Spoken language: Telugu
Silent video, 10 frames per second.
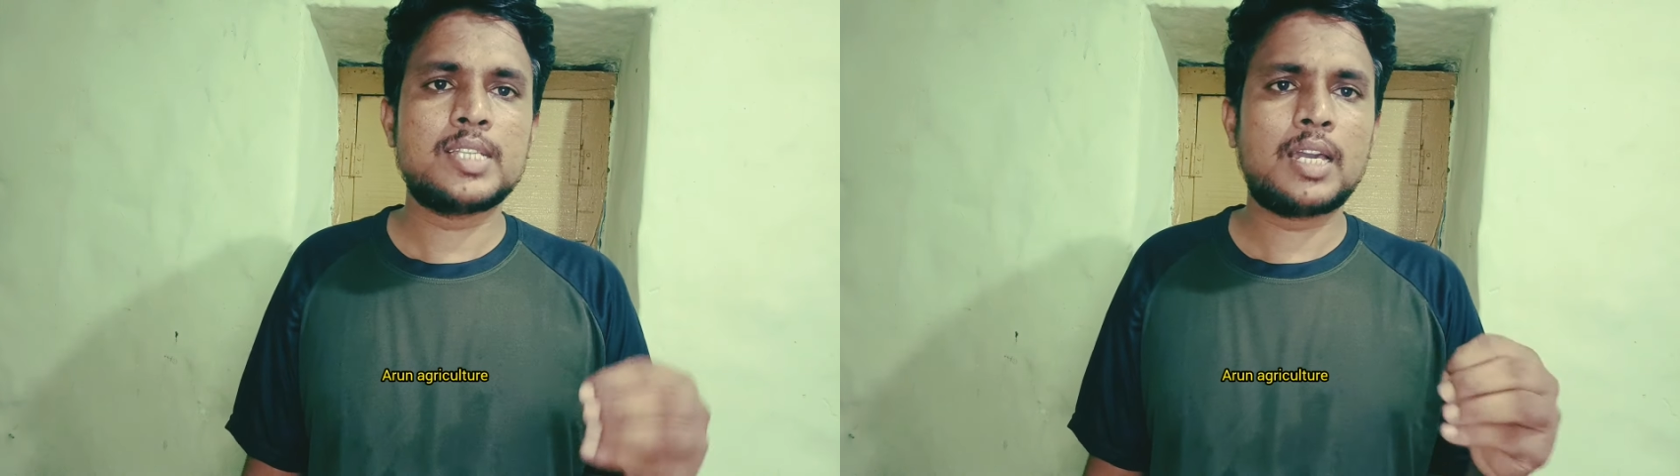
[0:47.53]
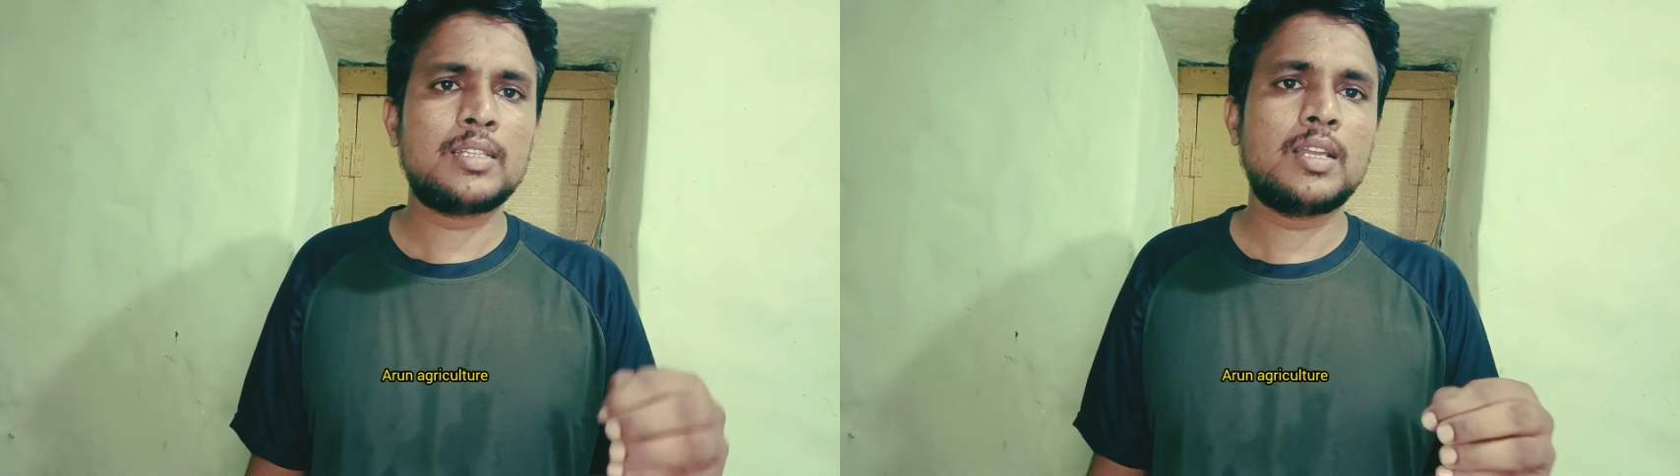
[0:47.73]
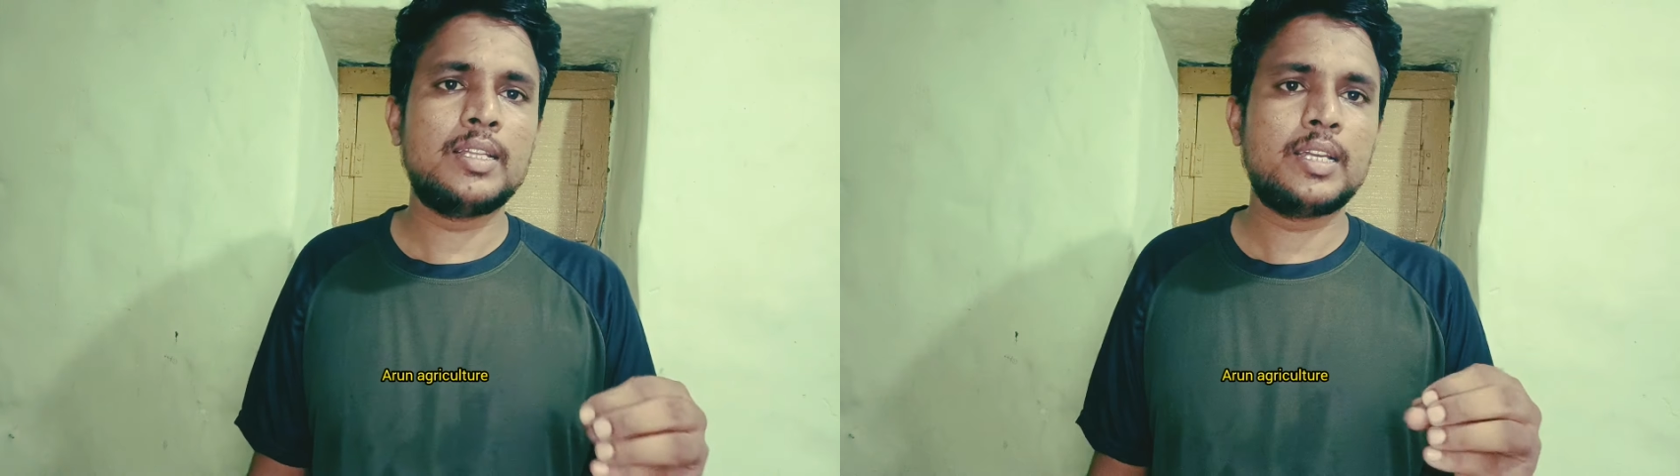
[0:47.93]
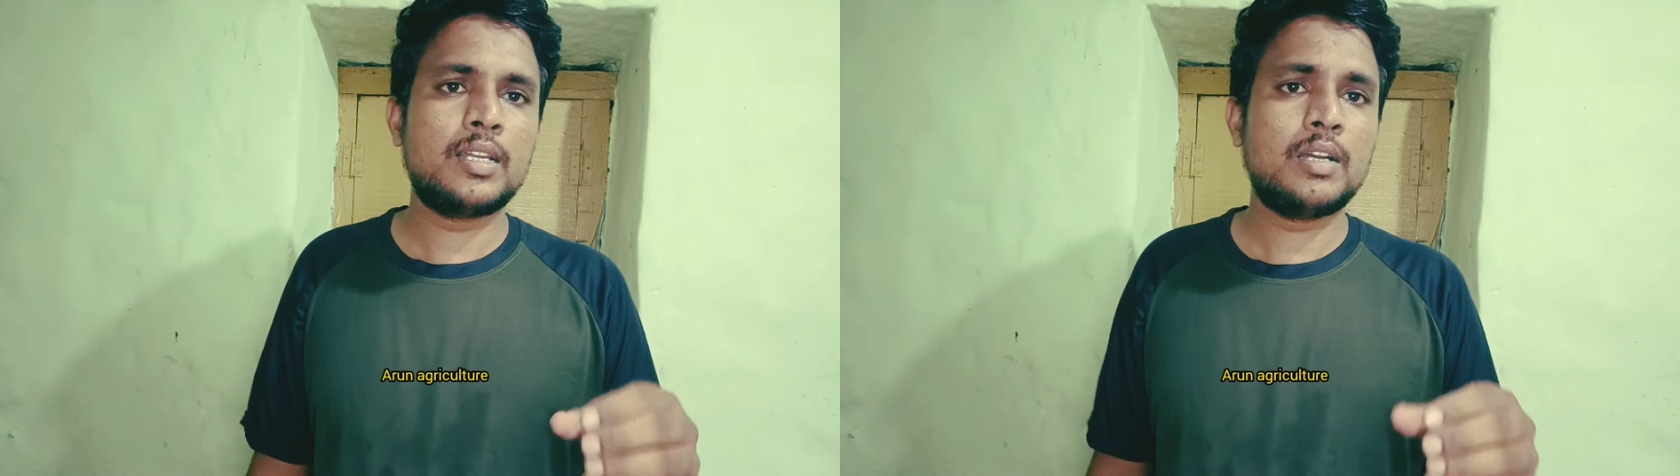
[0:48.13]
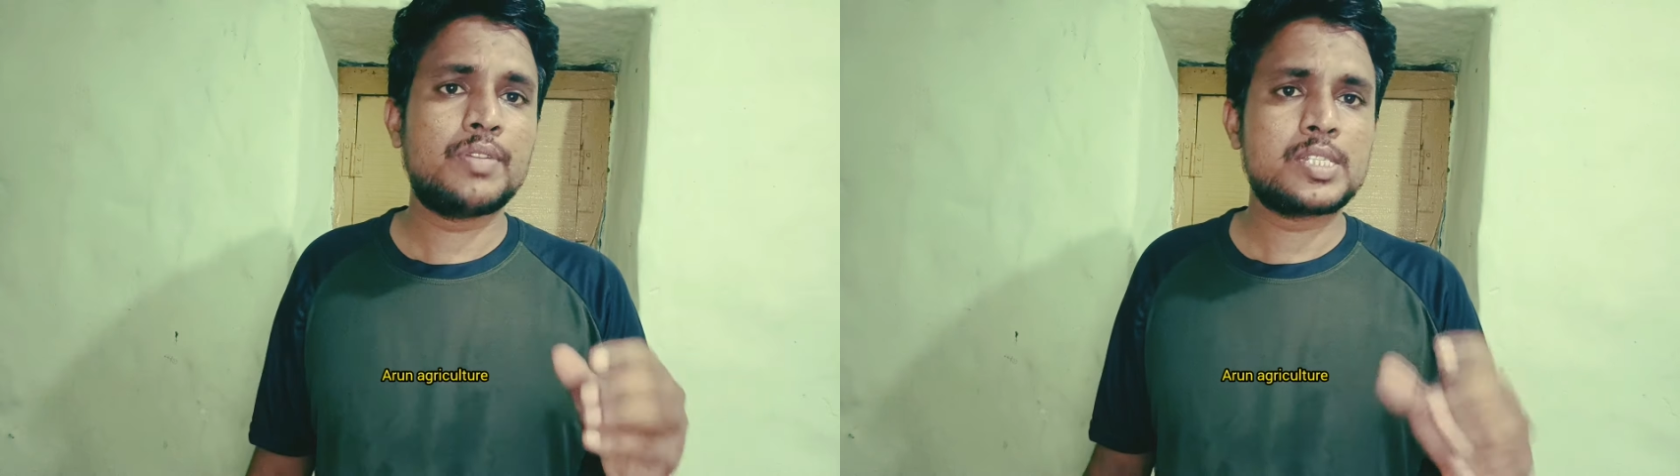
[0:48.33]
జాగ్రత్తలు అయితే
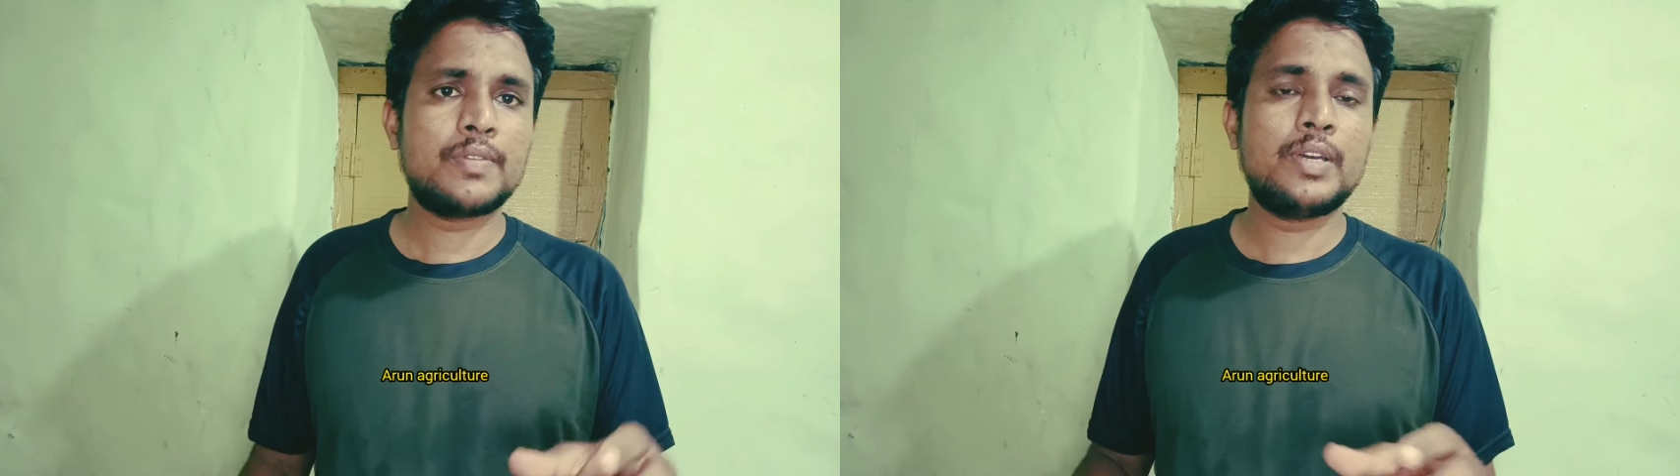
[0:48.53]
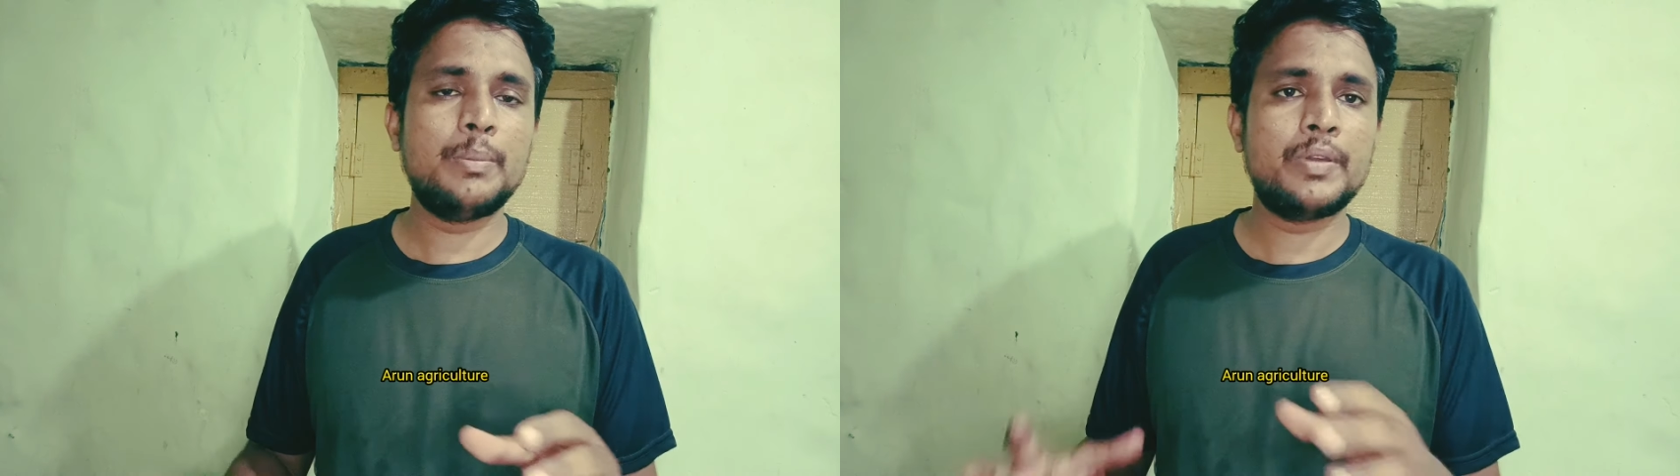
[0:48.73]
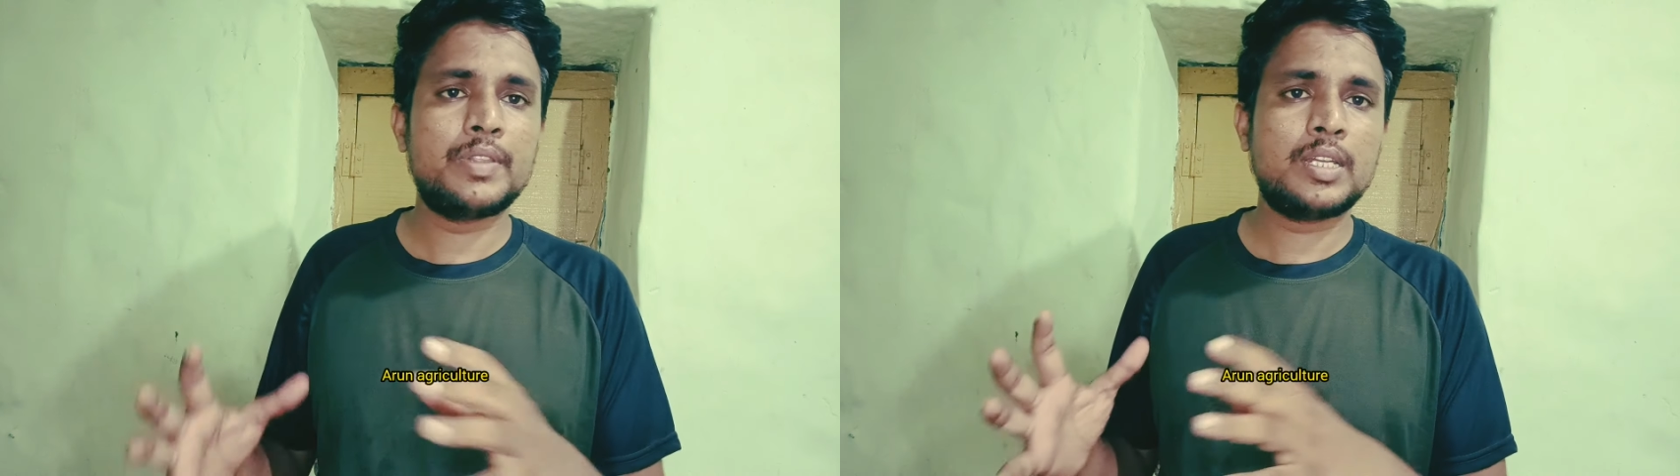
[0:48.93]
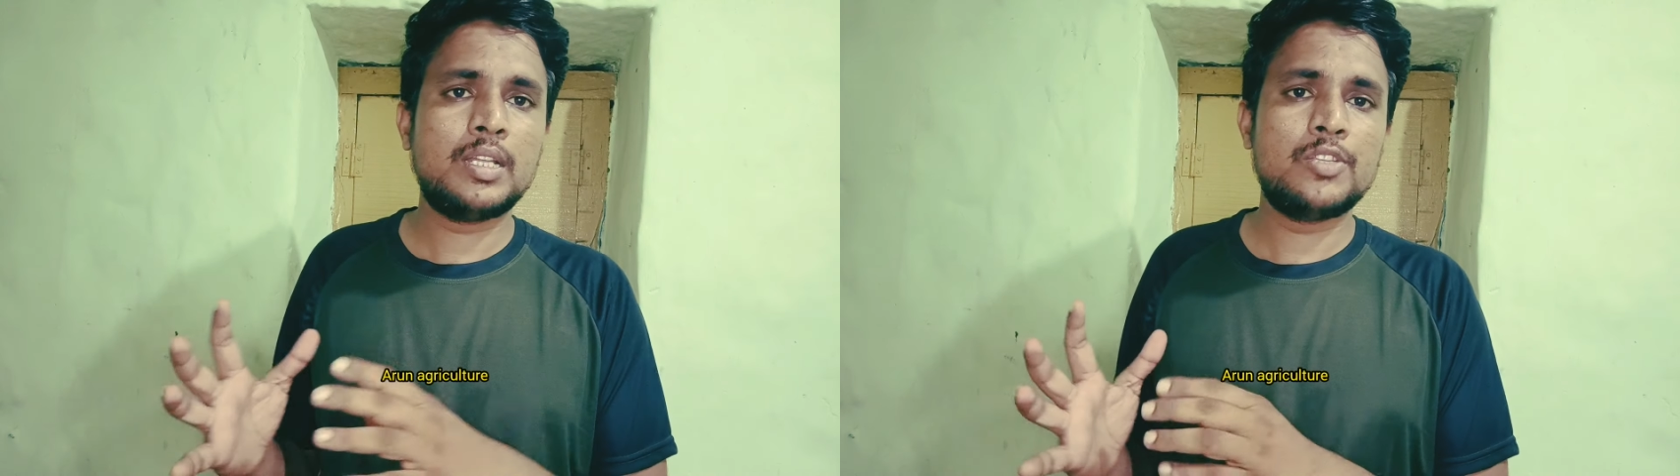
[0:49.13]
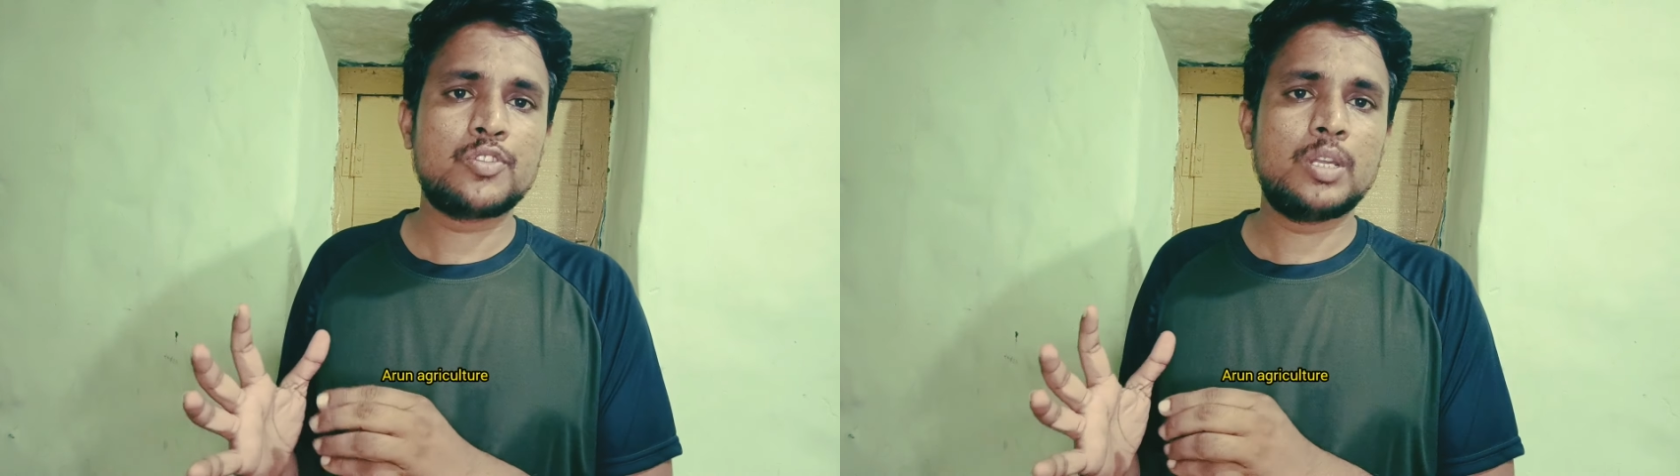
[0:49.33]
కనుక ఫస్ట్ ఆఫ్ ఆల్ మీరు
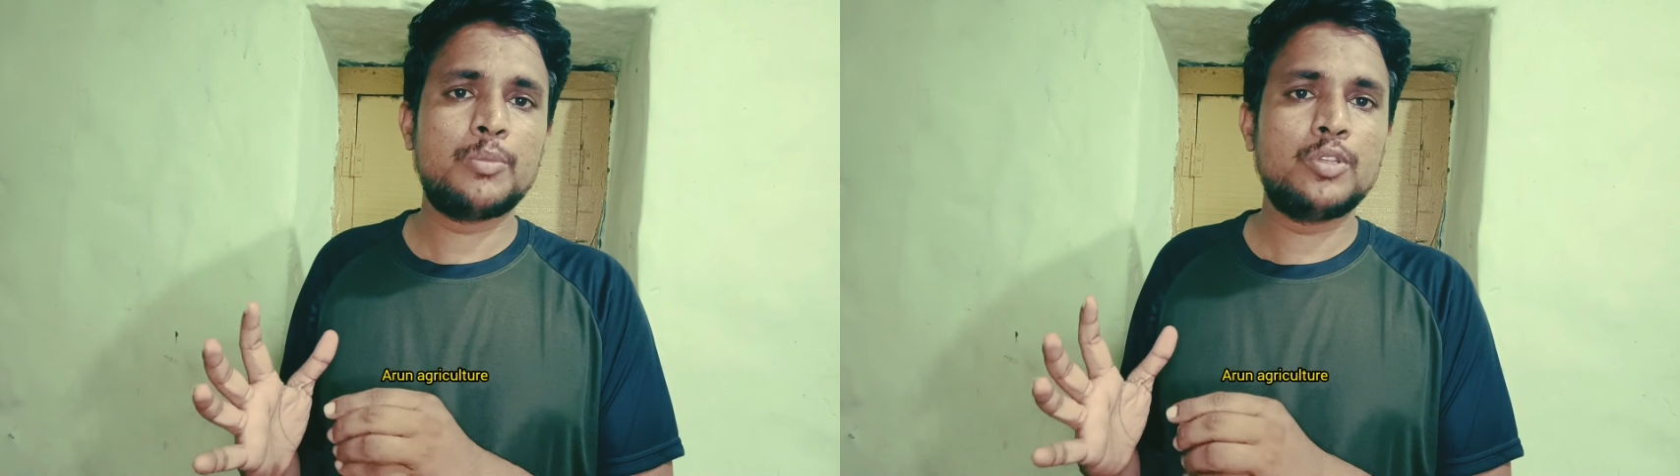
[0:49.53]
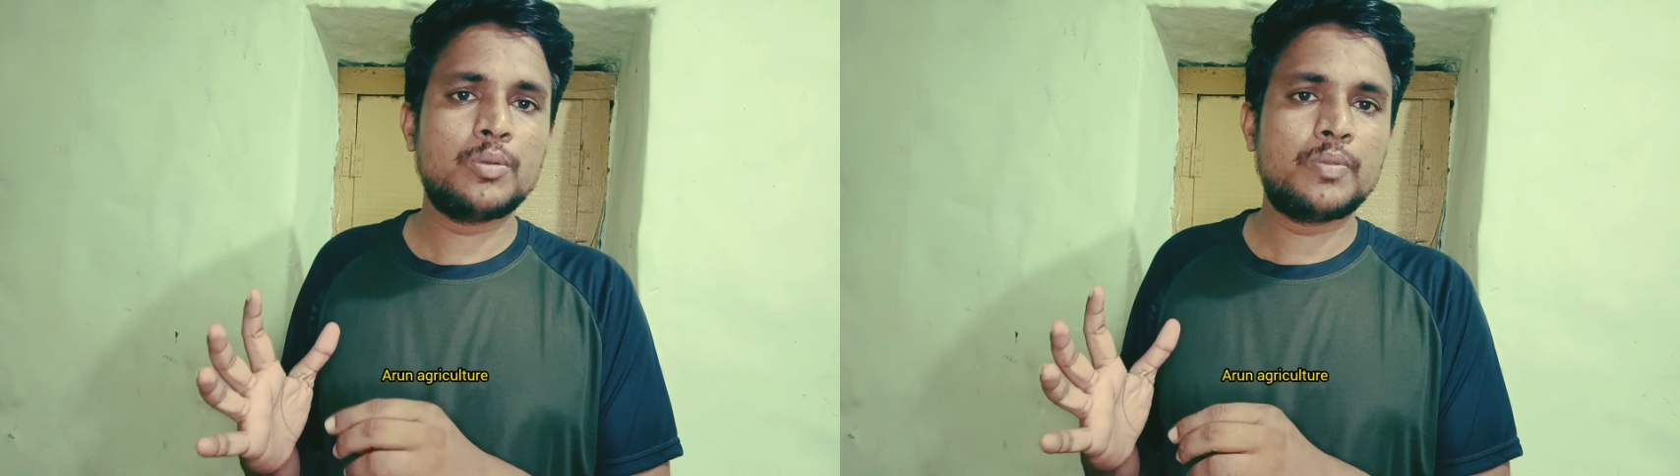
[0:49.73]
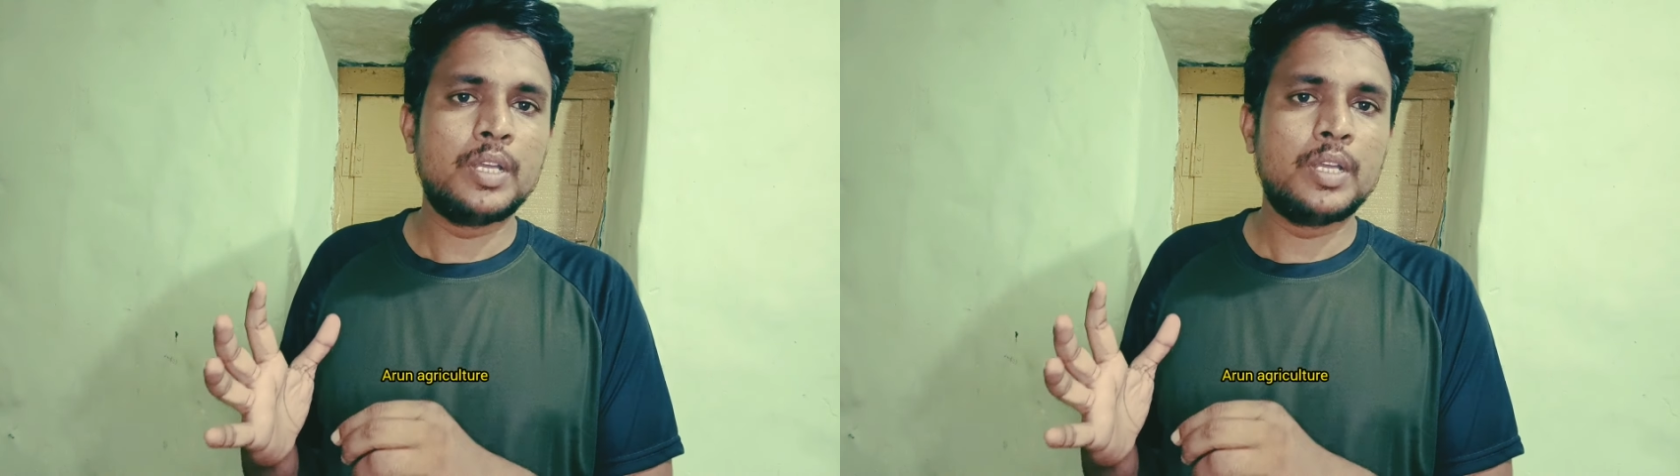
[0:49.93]
విత్తనాలు తీసుకునే ముందు